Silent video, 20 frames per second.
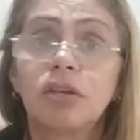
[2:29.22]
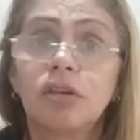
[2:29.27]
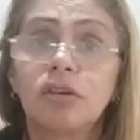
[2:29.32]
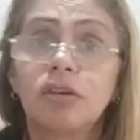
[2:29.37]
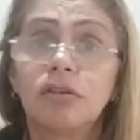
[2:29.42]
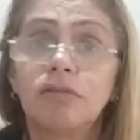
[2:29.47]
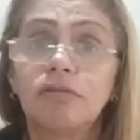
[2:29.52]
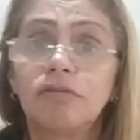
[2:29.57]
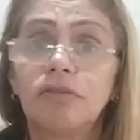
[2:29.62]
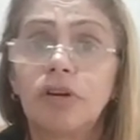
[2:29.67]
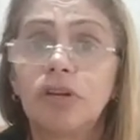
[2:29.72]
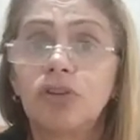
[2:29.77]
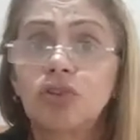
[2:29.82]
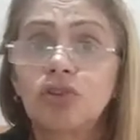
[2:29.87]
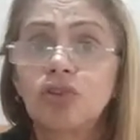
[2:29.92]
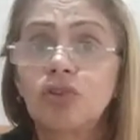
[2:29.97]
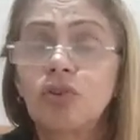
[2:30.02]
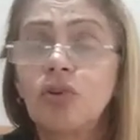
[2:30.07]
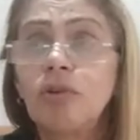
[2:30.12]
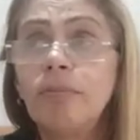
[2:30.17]
vários
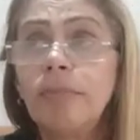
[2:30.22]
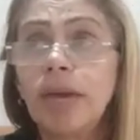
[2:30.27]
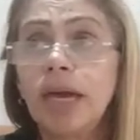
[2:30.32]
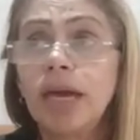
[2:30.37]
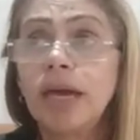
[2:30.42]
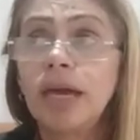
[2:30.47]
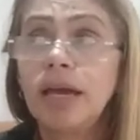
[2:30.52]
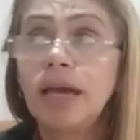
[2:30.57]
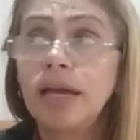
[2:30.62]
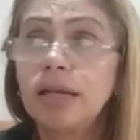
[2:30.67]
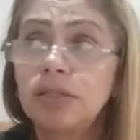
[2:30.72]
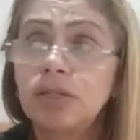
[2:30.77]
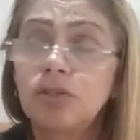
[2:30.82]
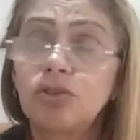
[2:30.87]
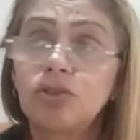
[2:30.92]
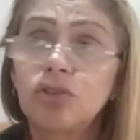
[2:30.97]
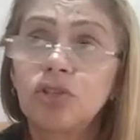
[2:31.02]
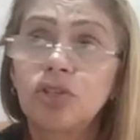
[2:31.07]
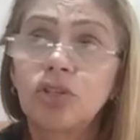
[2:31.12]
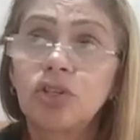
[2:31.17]

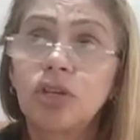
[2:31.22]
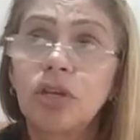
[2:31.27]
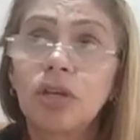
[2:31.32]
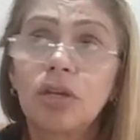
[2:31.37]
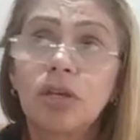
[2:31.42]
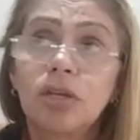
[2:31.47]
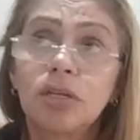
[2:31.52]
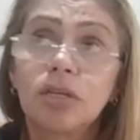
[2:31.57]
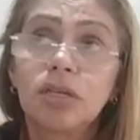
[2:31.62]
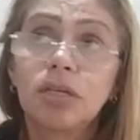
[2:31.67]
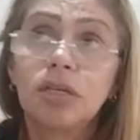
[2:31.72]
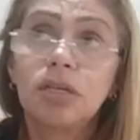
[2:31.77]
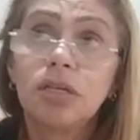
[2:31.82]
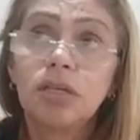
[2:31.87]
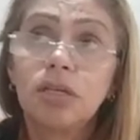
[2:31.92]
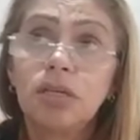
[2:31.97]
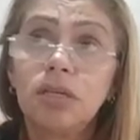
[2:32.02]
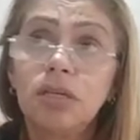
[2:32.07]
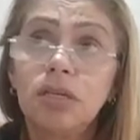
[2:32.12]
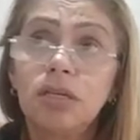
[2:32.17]
comércios
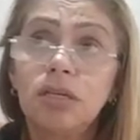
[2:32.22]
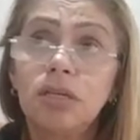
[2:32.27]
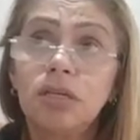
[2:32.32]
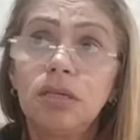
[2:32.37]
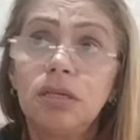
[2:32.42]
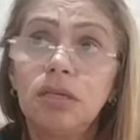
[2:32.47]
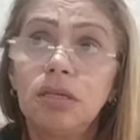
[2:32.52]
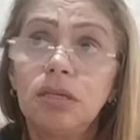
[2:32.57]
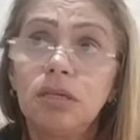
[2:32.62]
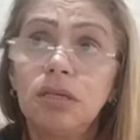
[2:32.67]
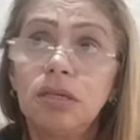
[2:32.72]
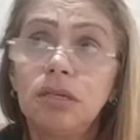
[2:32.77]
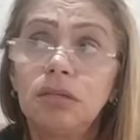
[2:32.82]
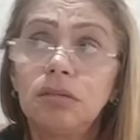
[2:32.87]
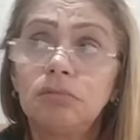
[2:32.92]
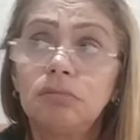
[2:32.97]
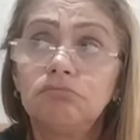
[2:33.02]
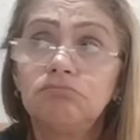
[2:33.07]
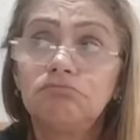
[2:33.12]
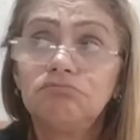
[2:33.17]

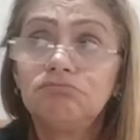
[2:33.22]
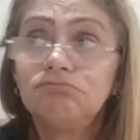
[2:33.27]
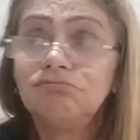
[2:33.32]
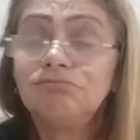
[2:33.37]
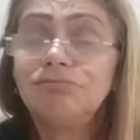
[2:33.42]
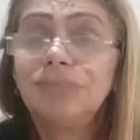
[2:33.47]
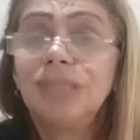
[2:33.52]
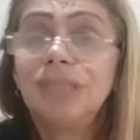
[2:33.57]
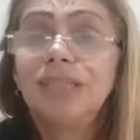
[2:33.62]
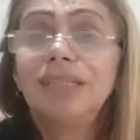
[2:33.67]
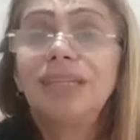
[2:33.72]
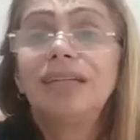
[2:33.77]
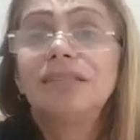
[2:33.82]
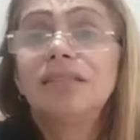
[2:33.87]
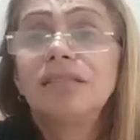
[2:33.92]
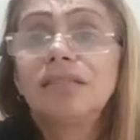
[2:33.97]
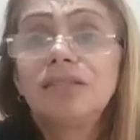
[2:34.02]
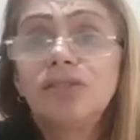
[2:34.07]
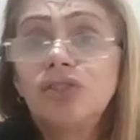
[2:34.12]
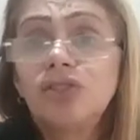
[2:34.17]
e não é nada
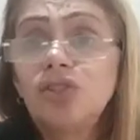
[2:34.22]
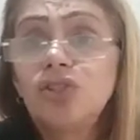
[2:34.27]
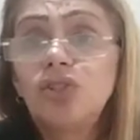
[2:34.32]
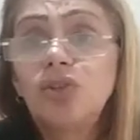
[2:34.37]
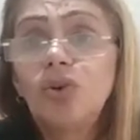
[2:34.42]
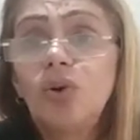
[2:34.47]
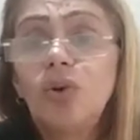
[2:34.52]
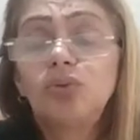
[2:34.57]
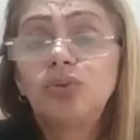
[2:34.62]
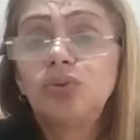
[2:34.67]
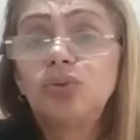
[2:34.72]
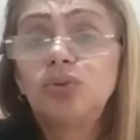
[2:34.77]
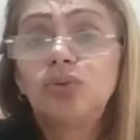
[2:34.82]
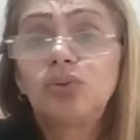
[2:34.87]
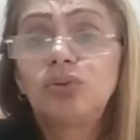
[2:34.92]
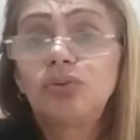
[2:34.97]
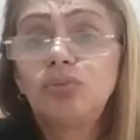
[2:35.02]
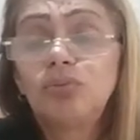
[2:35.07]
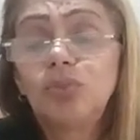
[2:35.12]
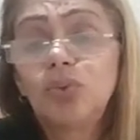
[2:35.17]
assim de outro
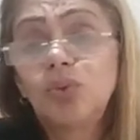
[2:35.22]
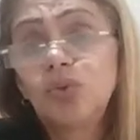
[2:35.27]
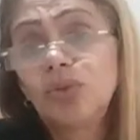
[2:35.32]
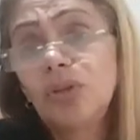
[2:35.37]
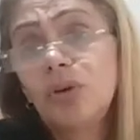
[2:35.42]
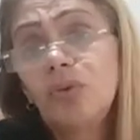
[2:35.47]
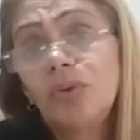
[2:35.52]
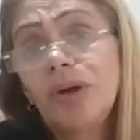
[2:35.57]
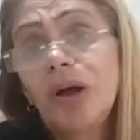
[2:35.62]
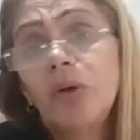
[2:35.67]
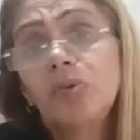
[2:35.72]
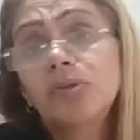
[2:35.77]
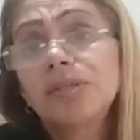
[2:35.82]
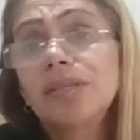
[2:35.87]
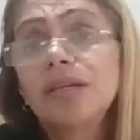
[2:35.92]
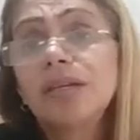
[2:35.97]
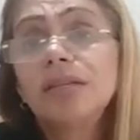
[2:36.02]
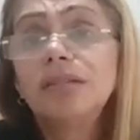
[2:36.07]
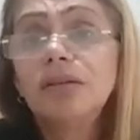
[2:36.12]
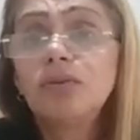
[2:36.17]
mundo, é um
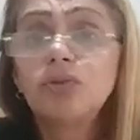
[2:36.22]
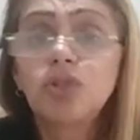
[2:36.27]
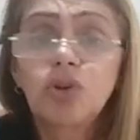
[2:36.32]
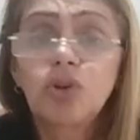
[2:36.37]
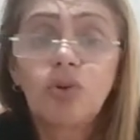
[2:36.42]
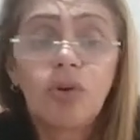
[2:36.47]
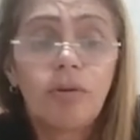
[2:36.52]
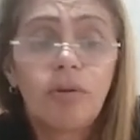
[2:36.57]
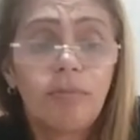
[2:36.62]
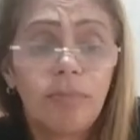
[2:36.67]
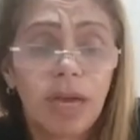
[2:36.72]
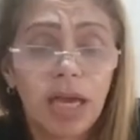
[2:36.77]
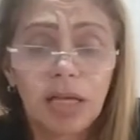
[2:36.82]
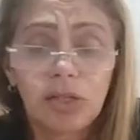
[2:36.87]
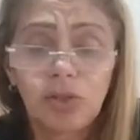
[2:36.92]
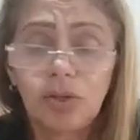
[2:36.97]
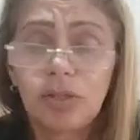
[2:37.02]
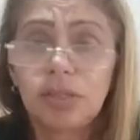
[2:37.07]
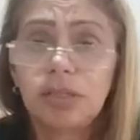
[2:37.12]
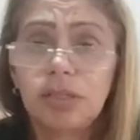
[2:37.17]
calçadão de
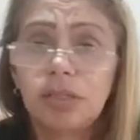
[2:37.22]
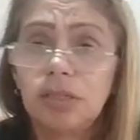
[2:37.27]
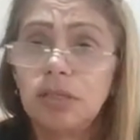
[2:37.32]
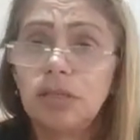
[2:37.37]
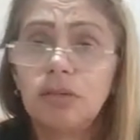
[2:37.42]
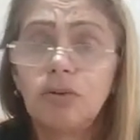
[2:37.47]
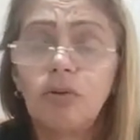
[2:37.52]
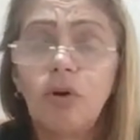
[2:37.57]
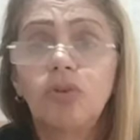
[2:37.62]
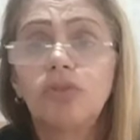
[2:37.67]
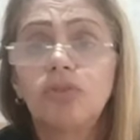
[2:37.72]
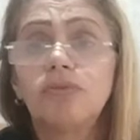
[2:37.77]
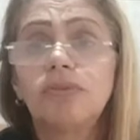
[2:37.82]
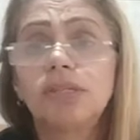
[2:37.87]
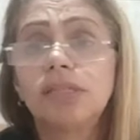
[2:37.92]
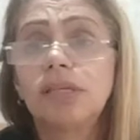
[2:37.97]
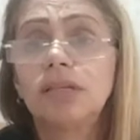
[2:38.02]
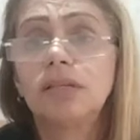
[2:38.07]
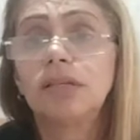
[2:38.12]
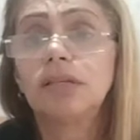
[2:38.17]
comércio assim, igual que
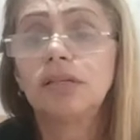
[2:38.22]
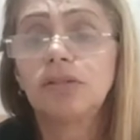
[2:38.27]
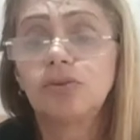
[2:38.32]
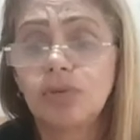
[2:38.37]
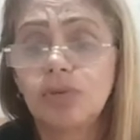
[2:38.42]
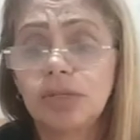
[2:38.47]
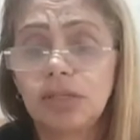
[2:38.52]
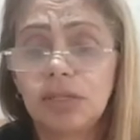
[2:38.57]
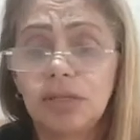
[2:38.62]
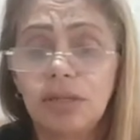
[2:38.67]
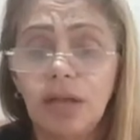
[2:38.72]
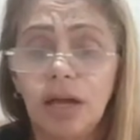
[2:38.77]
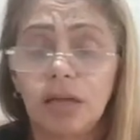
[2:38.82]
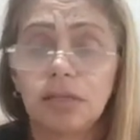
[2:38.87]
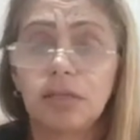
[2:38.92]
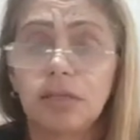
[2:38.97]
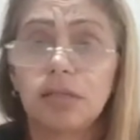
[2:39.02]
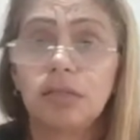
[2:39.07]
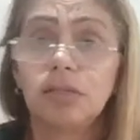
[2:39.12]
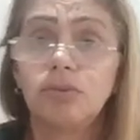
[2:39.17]
você tem na sua cidade.
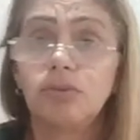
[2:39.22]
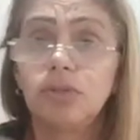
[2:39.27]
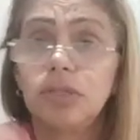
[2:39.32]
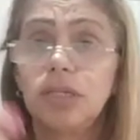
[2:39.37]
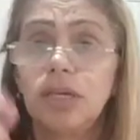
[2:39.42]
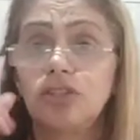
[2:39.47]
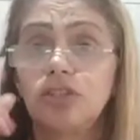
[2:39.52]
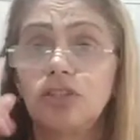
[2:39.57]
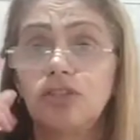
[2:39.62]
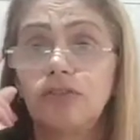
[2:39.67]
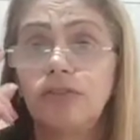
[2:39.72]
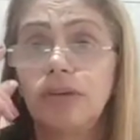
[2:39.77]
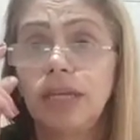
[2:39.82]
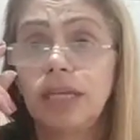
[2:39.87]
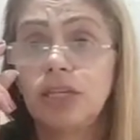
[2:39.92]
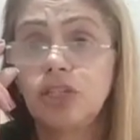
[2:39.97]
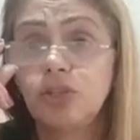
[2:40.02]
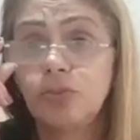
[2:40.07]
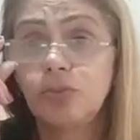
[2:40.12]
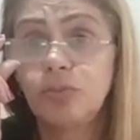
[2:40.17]
Sendo que é
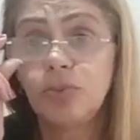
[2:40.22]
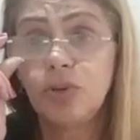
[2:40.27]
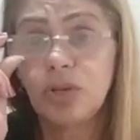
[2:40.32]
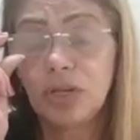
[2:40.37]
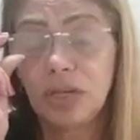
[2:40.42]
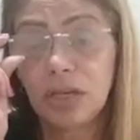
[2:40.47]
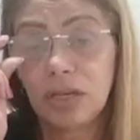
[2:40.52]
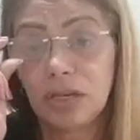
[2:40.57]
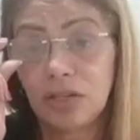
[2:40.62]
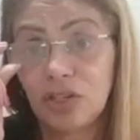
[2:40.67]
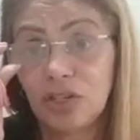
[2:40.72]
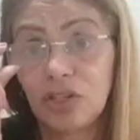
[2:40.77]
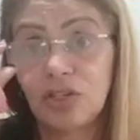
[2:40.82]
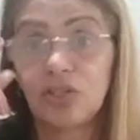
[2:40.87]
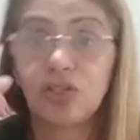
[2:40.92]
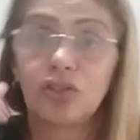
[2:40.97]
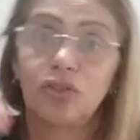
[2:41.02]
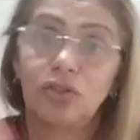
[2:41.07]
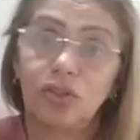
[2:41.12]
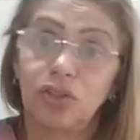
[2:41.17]
diferente porque,
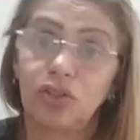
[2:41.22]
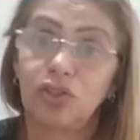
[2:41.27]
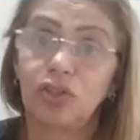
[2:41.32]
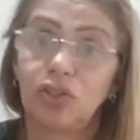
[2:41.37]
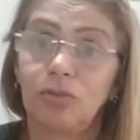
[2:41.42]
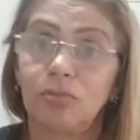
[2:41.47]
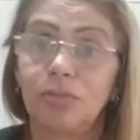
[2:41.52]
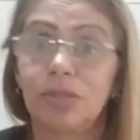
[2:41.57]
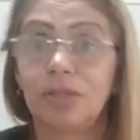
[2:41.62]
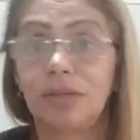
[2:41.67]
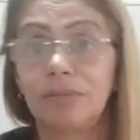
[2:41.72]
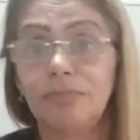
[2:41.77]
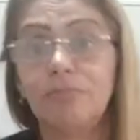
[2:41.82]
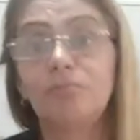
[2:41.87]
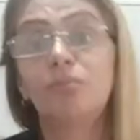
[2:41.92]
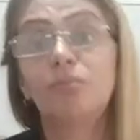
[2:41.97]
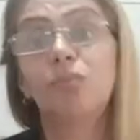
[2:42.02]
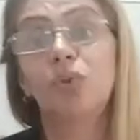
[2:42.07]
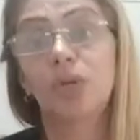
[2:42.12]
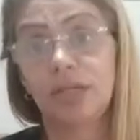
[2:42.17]
gente, nós estamos em
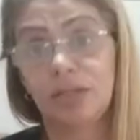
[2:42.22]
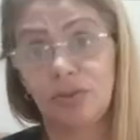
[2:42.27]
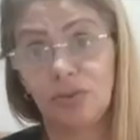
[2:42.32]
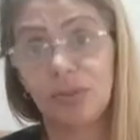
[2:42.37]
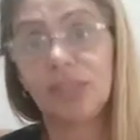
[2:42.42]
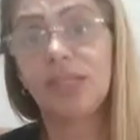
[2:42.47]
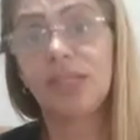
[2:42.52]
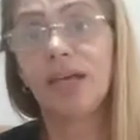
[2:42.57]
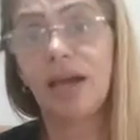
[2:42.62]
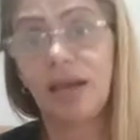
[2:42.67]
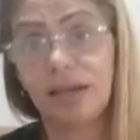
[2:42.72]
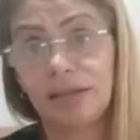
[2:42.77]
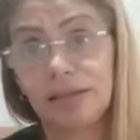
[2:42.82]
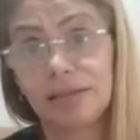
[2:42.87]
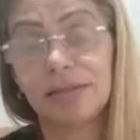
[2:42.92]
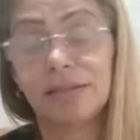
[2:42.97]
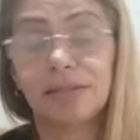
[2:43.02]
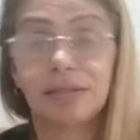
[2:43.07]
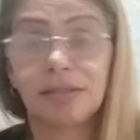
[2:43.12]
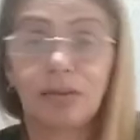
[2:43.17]
Buenos
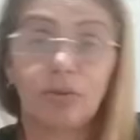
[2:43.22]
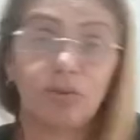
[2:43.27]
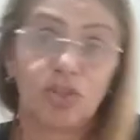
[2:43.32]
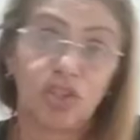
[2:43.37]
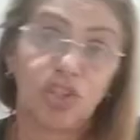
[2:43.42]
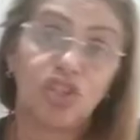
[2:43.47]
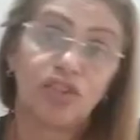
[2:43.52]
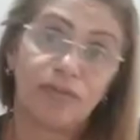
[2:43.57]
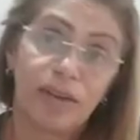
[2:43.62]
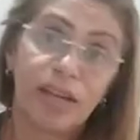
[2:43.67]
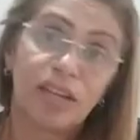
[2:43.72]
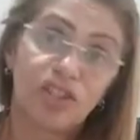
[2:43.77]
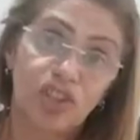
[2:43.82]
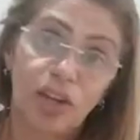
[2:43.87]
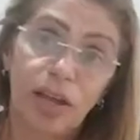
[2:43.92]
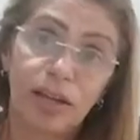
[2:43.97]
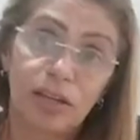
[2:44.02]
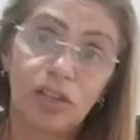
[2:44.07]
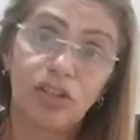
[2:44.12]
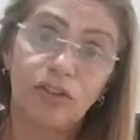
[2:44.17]
Aires, então a gente vai achar
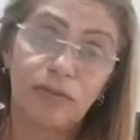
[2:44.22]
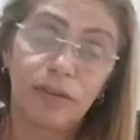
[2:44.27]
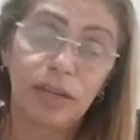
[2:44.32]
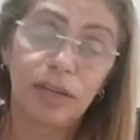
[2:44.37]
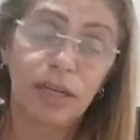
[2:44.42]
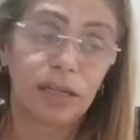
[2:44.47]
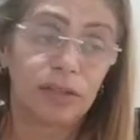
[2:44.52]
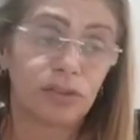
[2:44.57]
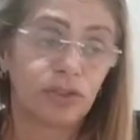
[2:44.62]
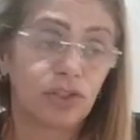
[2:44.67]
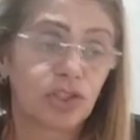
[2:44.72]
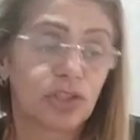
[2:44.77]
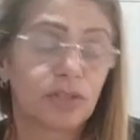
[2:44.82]
que é diferente.